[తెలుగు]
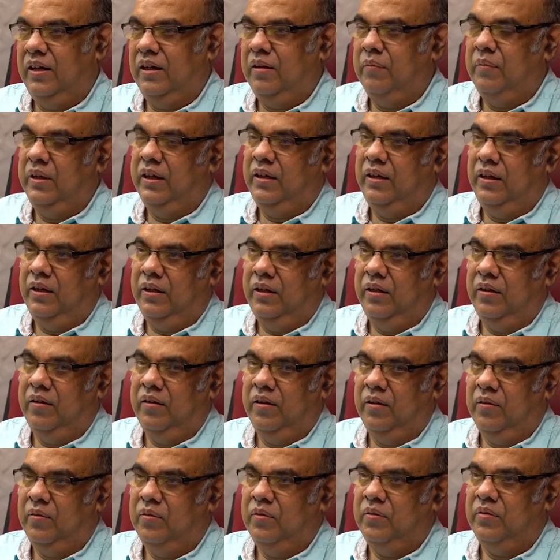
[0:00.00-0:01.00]
అంటే మీ కెరీర్లో
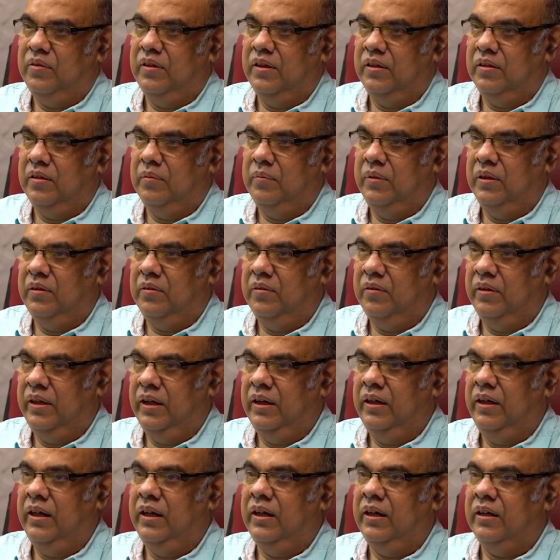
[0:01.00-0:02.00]
ఎక్కువ శాతం మీరు
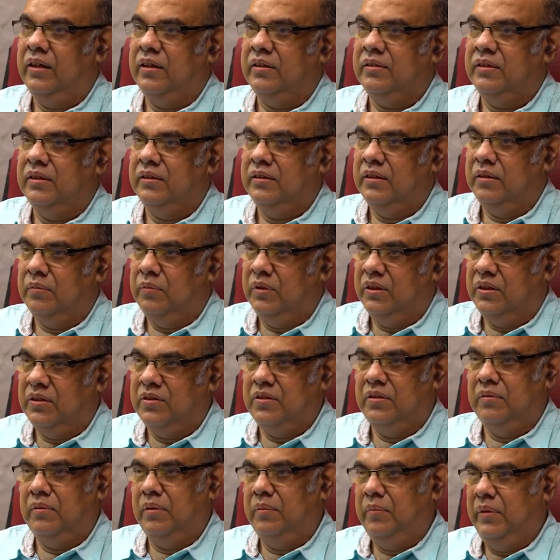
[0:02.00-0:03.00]
యంగ్ డైరెక్టర్స్ అందరు మొదటి
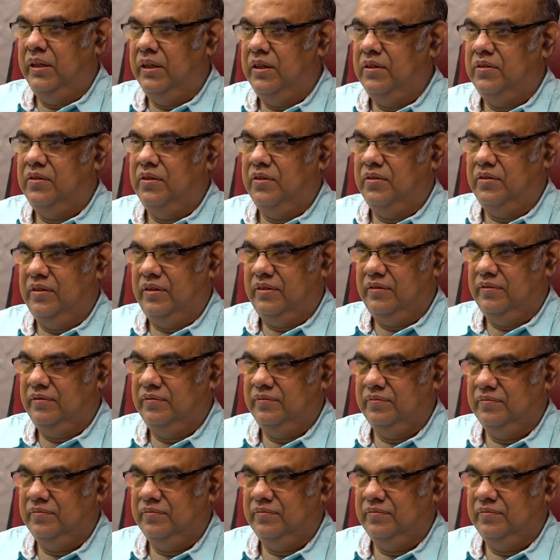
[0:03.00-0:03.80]
సినిమాలు మీరే చేశారు